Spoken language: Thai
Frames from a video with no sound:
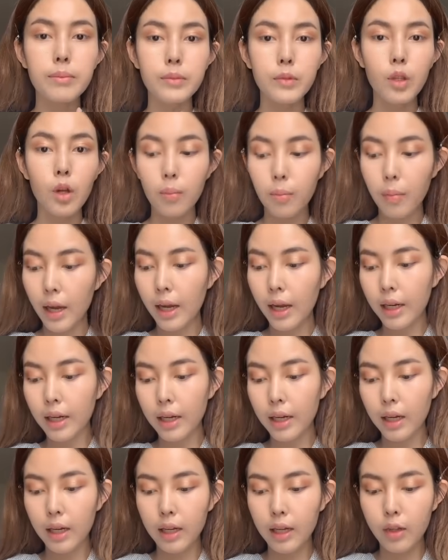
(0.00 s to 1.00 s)
ต่อไป
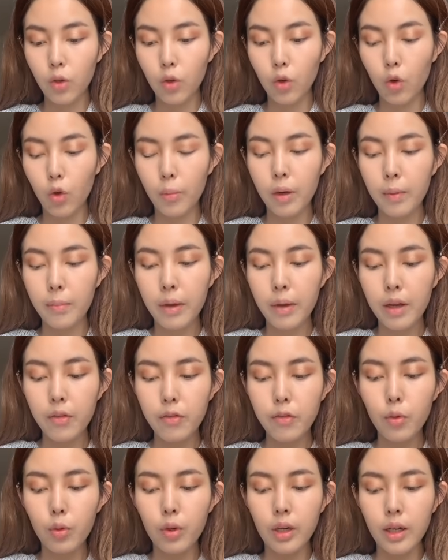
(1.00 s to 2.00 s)
นะคะเดี๋ยวลงเป็นแป้ง
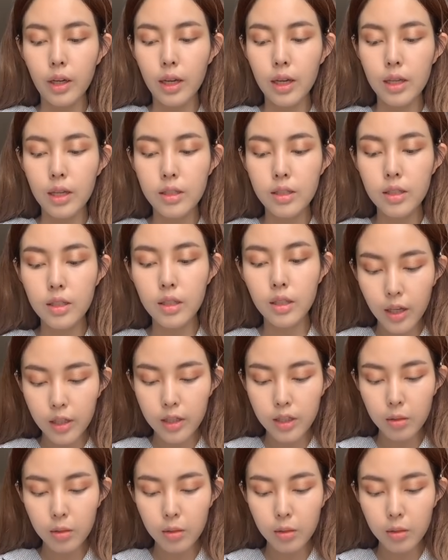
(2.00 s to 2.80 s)
ฝุ่นนะคะซึ่ง